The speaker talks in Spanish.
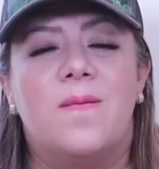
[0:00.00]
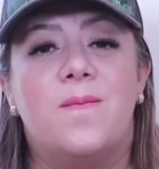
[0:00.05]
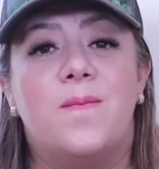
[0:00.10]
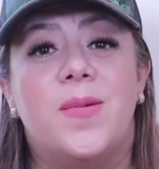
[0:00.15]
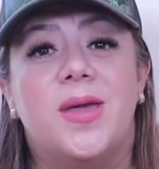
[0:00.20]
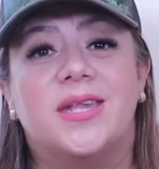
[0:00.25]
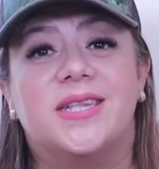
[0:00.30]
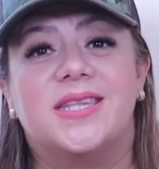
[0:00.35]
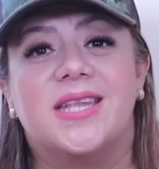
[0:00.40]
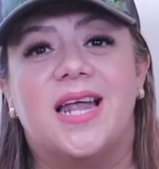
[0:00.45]

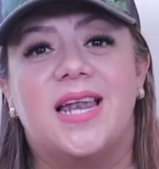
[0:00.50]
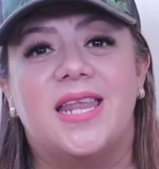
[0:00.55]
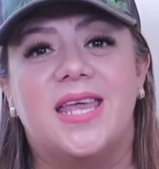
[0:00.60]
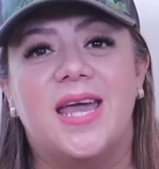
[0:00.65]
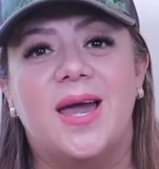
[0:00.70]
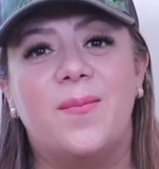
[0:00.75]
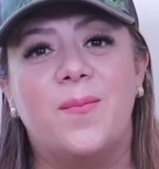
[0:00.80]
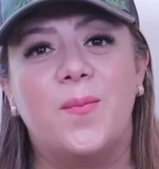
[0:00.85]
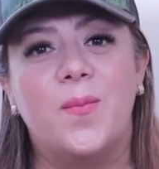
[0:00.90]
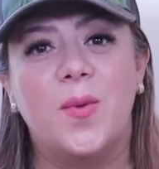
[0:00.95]
me
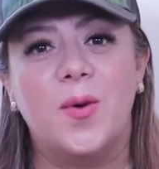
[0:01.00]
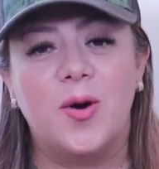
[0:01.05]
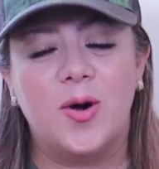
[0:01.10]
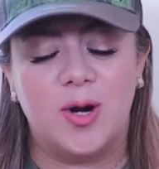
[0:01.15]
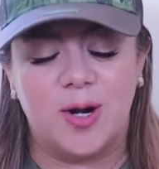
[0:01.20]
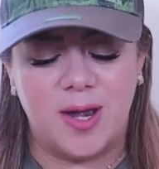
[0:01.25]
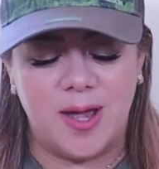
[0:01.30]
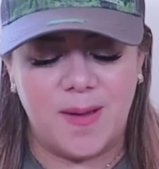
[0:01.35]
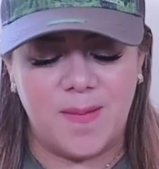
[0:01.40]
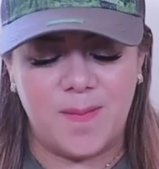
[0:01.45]
salía
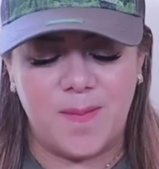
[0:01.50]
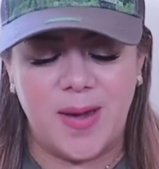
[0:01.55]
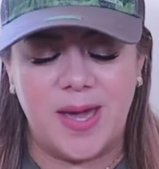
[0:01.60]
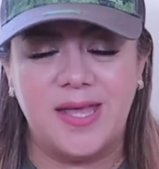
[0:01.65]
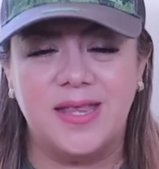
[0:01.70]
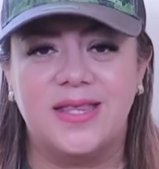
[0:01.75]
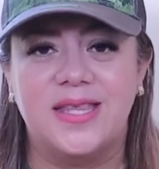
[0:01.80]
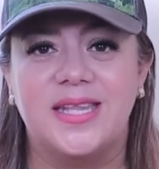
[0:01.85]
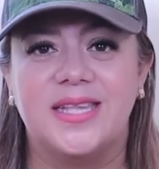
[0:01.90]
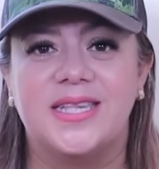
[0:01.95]
por
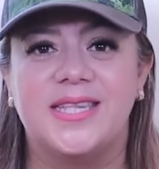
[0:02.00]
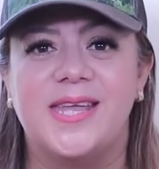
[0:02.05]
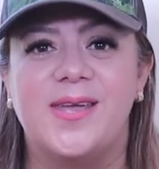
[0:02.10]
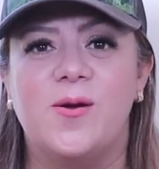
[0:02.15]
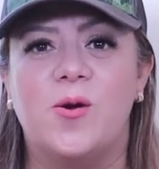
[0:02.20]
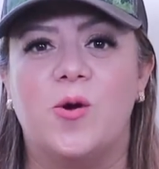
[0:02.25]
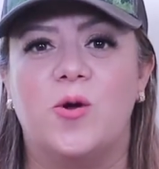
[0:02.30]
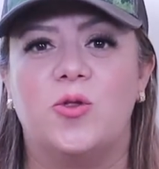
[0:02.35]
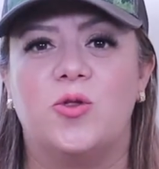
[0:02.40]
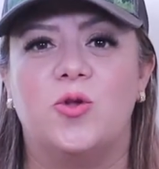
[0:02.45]

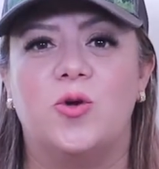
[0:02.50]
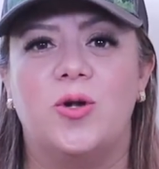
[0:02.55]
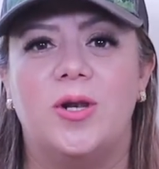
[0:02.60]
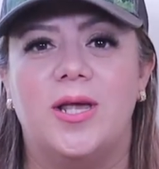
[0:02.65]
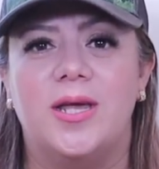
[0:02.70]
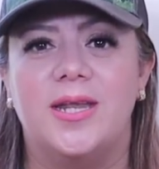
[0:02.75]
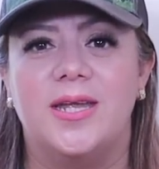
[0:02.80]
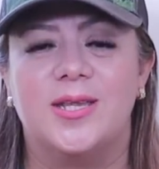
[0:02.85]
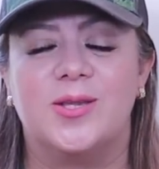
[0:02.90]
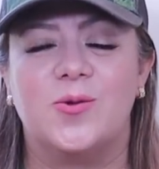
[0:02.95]
25
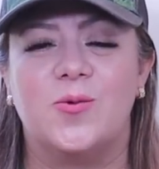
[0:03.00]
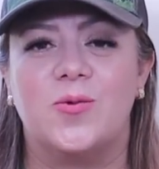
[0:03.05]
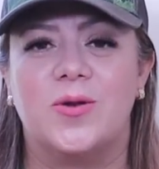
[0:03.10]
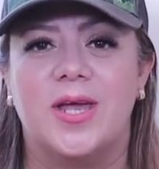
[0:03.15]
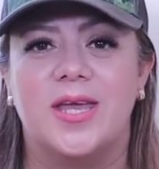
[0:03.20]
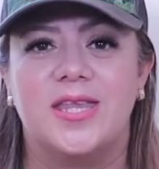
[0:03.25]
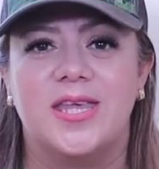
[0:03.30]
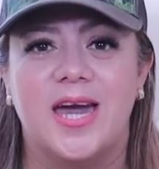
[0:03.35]
dólares una